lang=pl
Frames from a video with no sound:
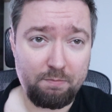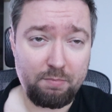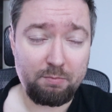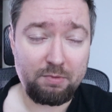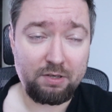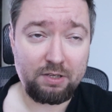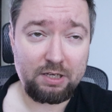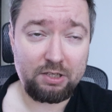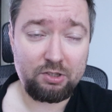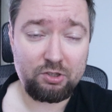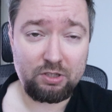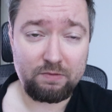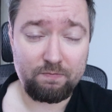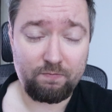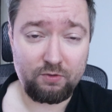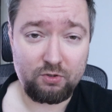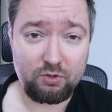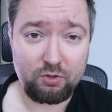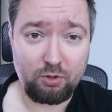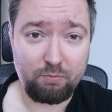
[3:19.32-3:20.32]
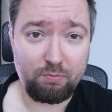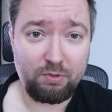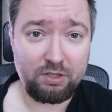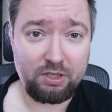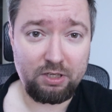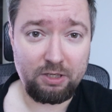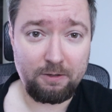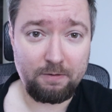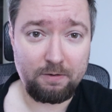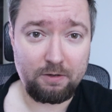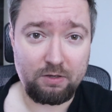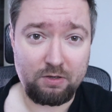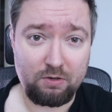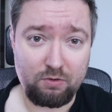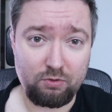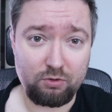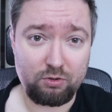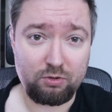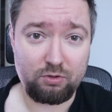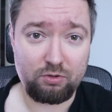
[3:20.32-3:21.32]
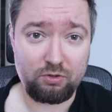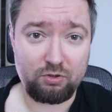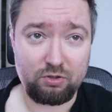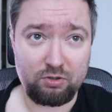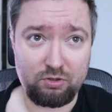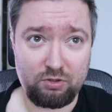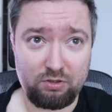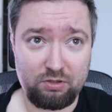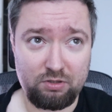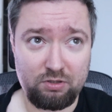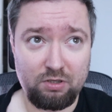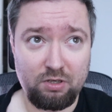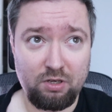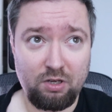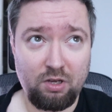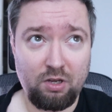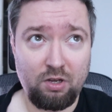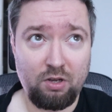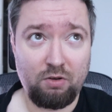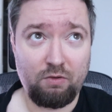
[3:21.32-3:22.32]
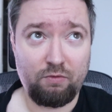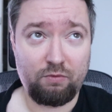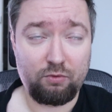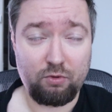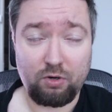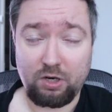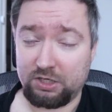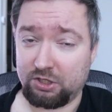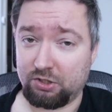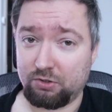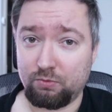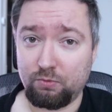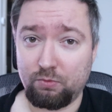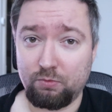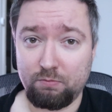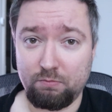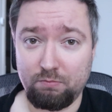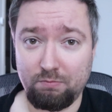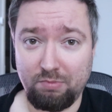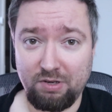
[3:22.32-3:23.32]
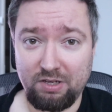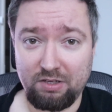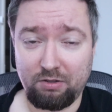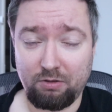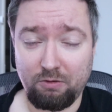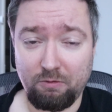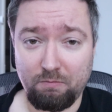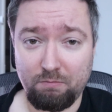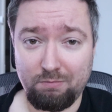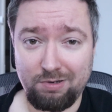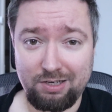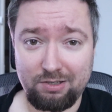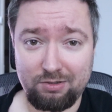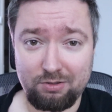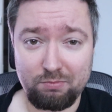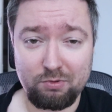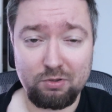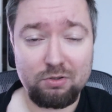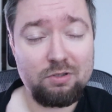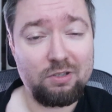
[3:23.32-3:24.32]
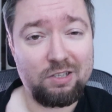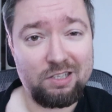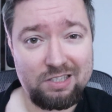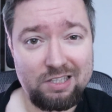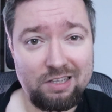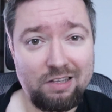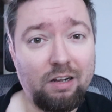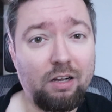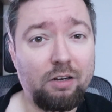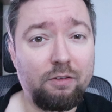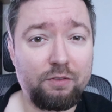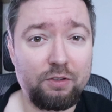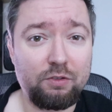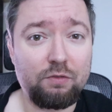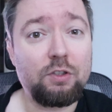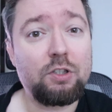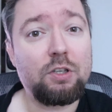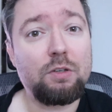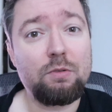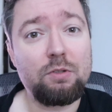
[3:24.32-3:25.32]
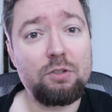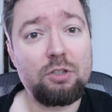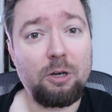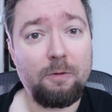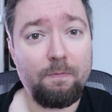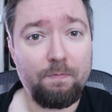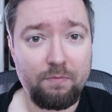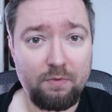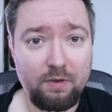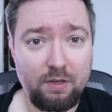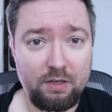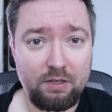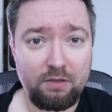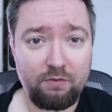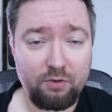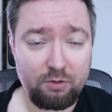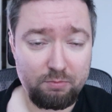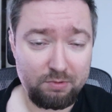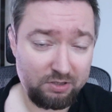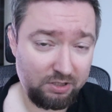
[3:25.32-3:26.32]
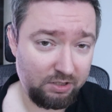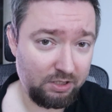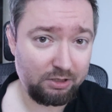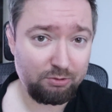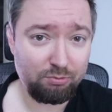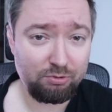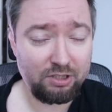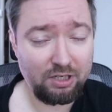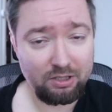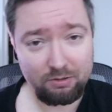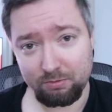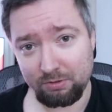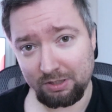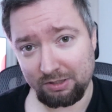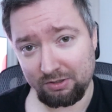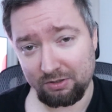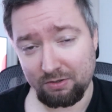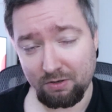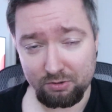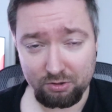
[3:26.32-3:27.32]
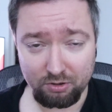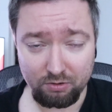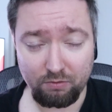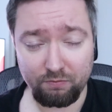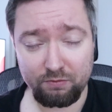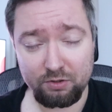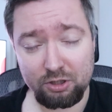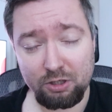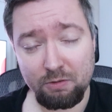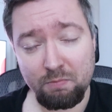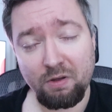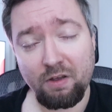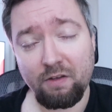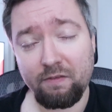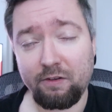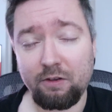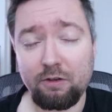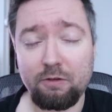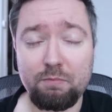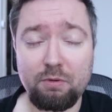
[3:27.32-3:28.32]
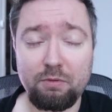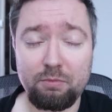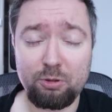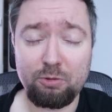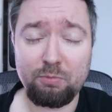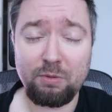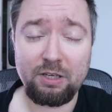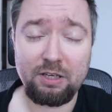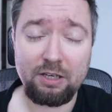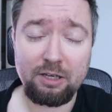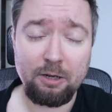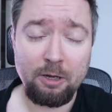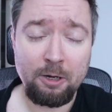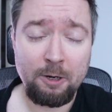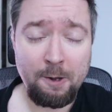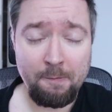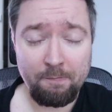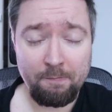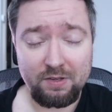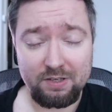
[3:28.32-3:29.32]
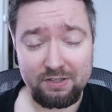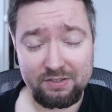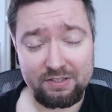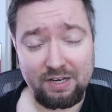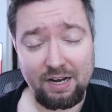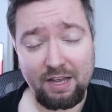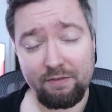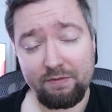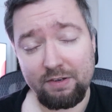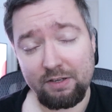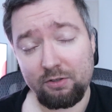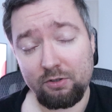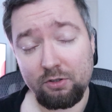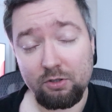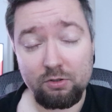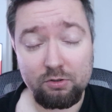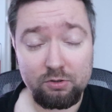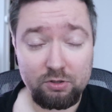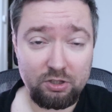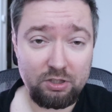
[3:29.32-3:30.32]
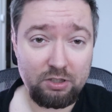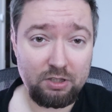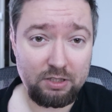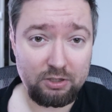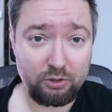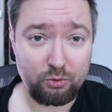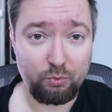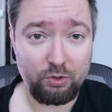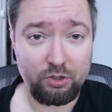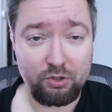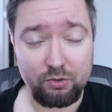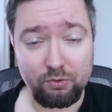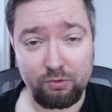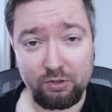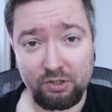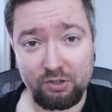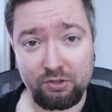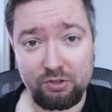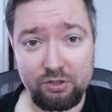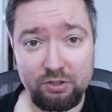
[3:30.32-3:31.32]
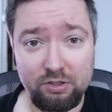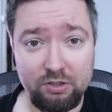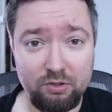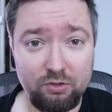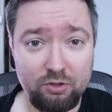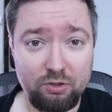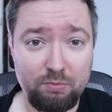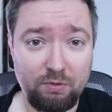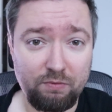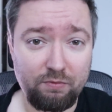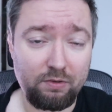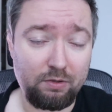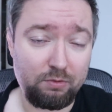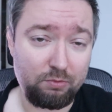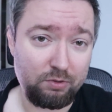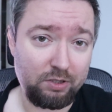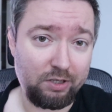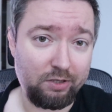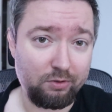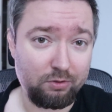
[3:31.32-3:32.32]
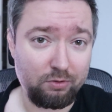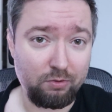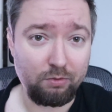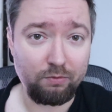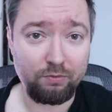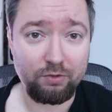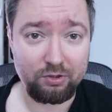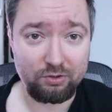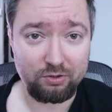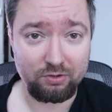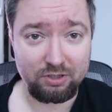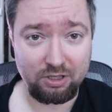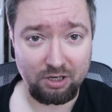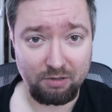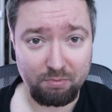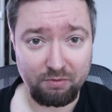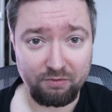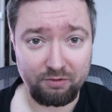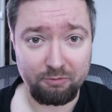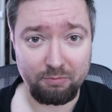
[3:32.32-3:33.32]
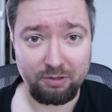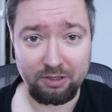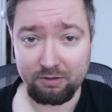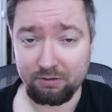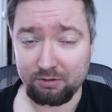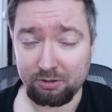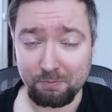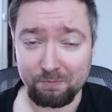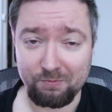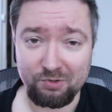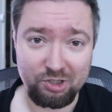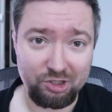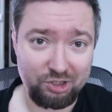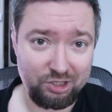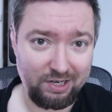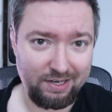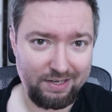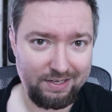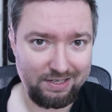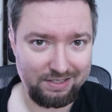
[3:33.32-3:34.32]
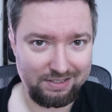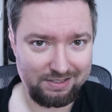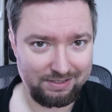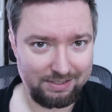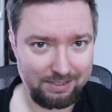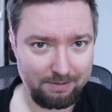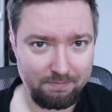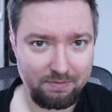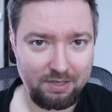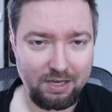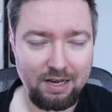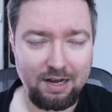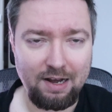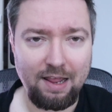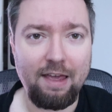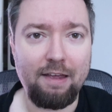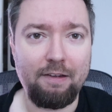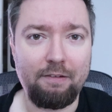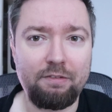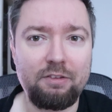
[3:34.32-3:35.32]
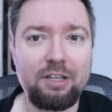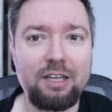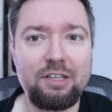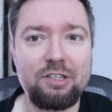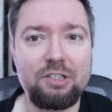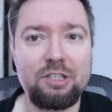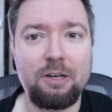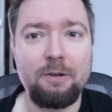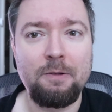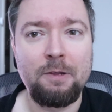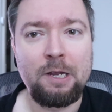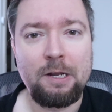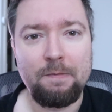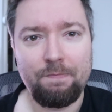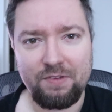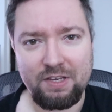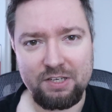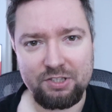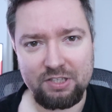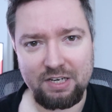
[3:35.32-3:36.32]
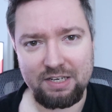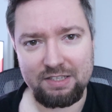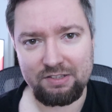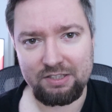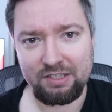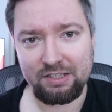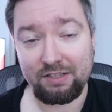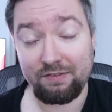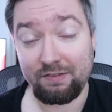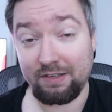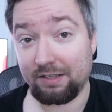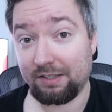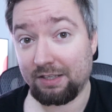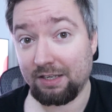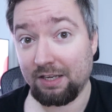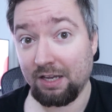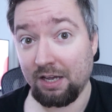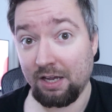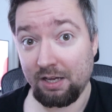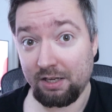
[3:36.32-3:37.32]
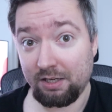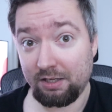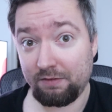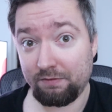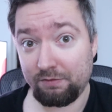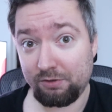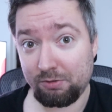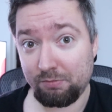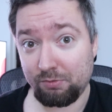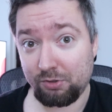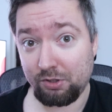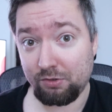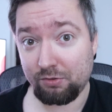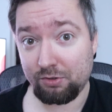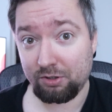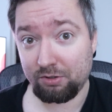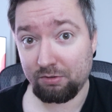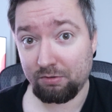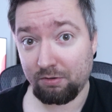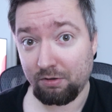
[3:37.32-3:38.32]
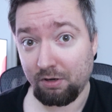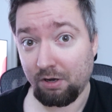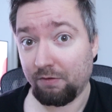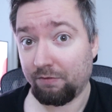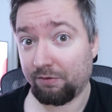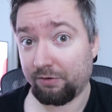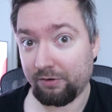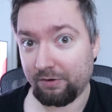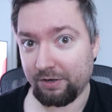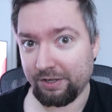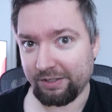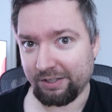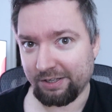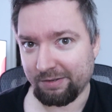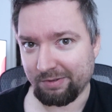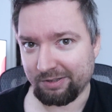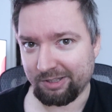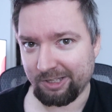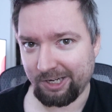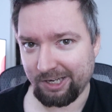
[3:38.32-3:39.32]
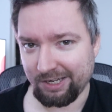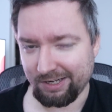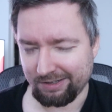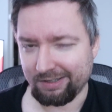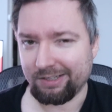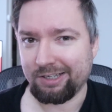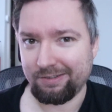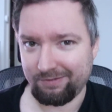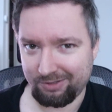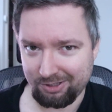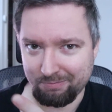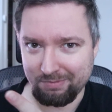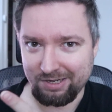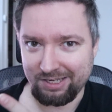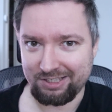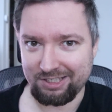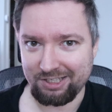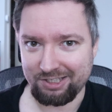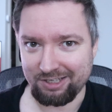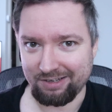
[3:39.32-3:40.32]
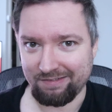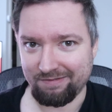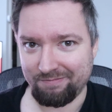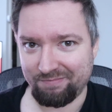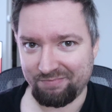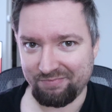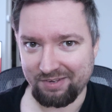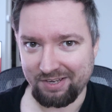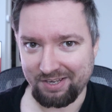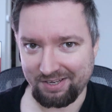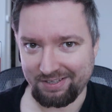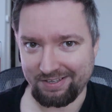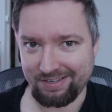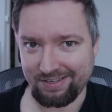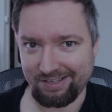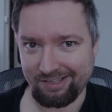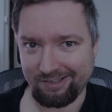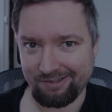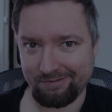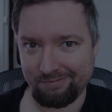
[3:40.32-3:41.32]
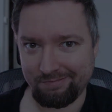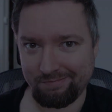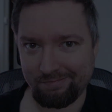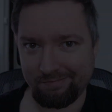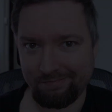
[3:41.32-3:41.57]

Pamiętajcie, strumiki od wtoreczku będą bardzo mocno niestandardowe, więc wyczekujcie e, informacji na Twitterku, na Discordzie również się pojawiają powiadomienia z live'a, no i na Twitchu, jeśli ktoś mnie followuje, no to również dostanie powiadomienie o tym, że jestem live. Także jeszcze raz dzięki wielkie i widzimy się już niedługo w kolejnych materiałach. Trzymajcie się. Hej, hej.